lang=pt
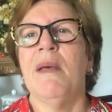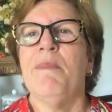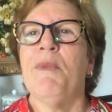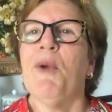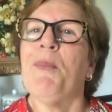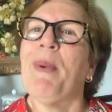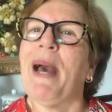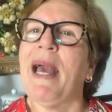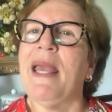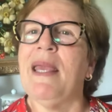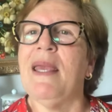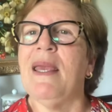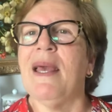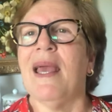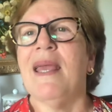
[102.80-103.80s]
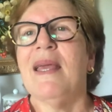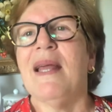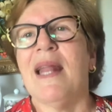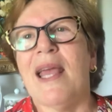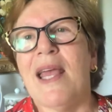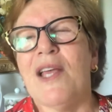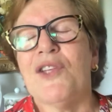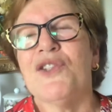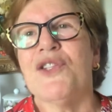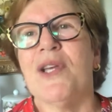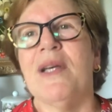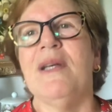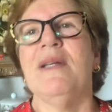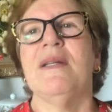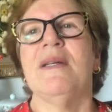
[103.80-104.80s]
Meu pai ia à
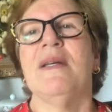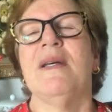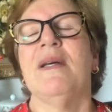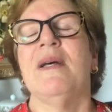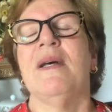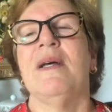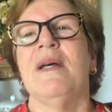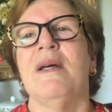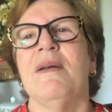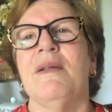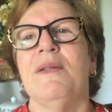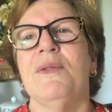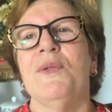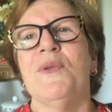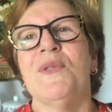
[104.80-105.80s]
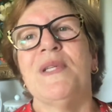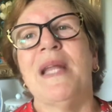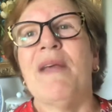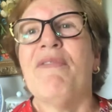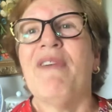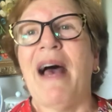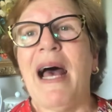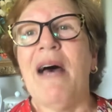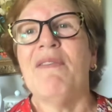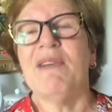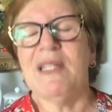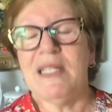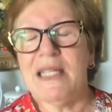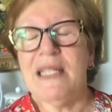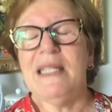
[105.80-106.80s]
igreja, nos
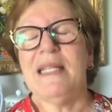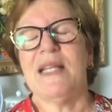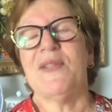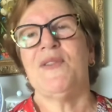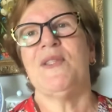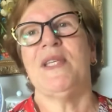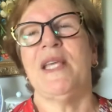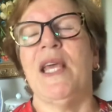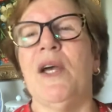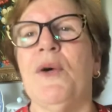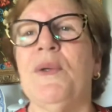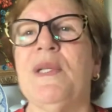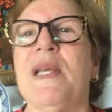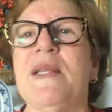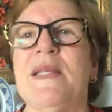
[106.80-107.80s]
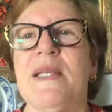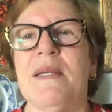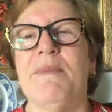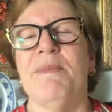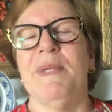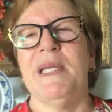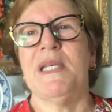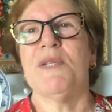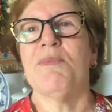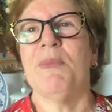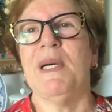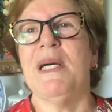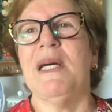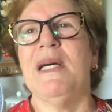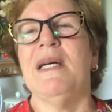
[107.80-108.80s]
levava, né? Nasci eu, minha
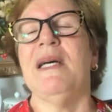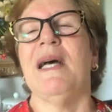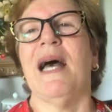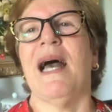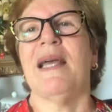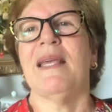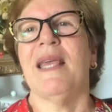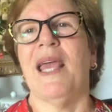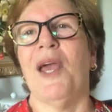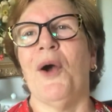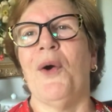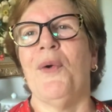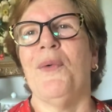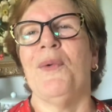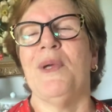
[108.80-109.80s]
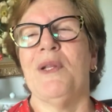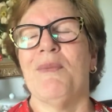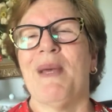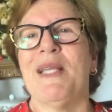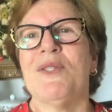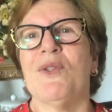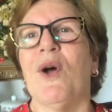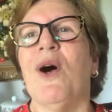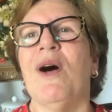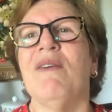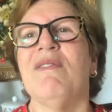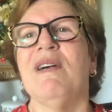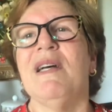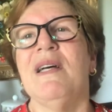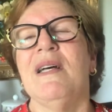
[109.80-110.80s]
irmã Raquel, um ano mais
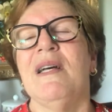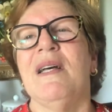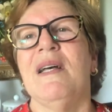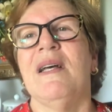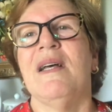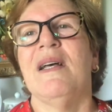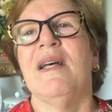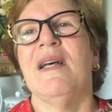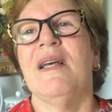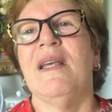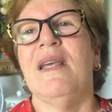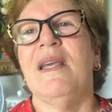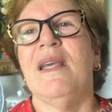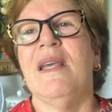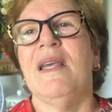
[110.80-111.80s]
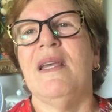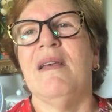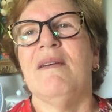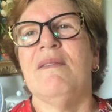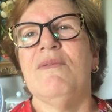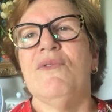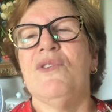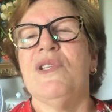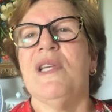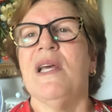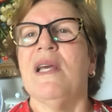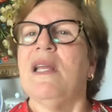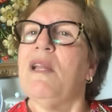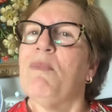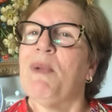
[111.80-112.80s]
nova, e um
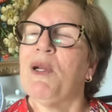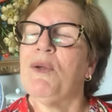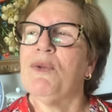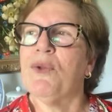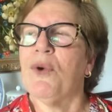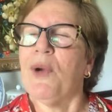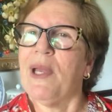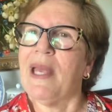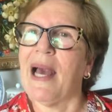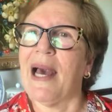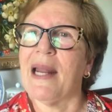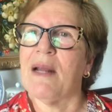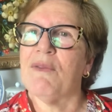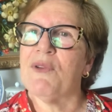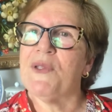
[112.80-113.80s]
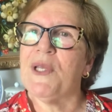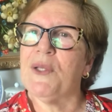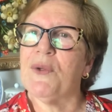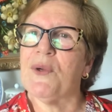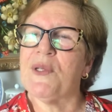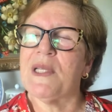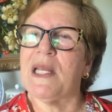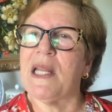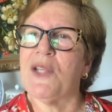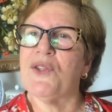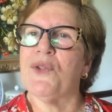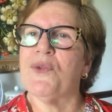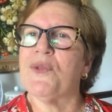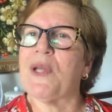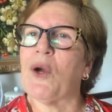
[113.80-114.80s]
dia ele perguntou, Yara, você não gostaria
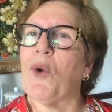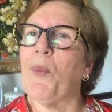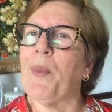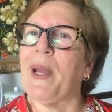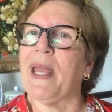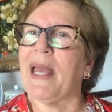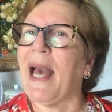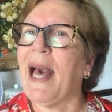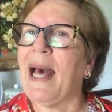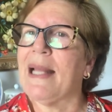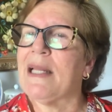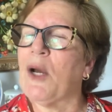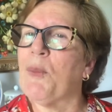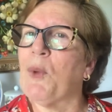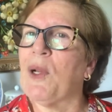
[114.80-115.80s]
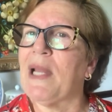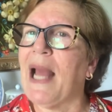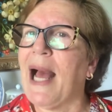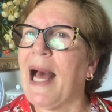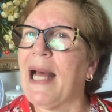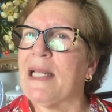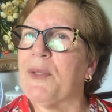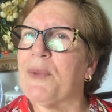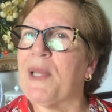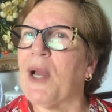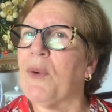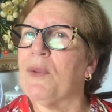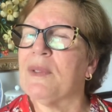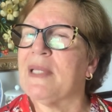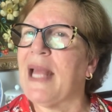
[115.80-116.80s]
de nos acompanhar, dar uma olhada, o que
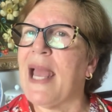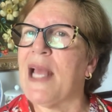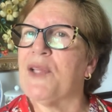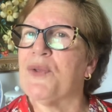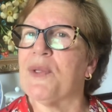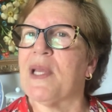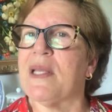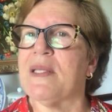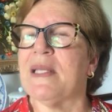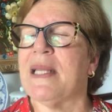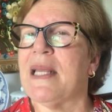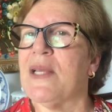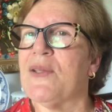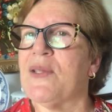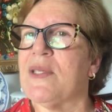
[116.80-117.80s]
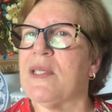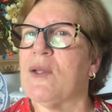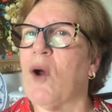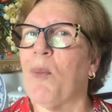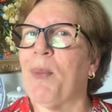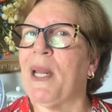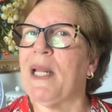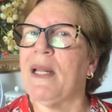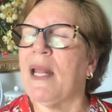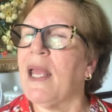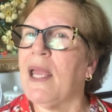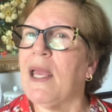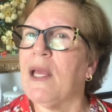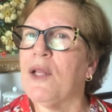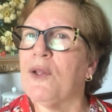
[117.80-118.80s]
acontece, o que as crianças estão
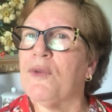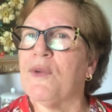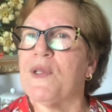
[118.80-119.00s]
aprendendo?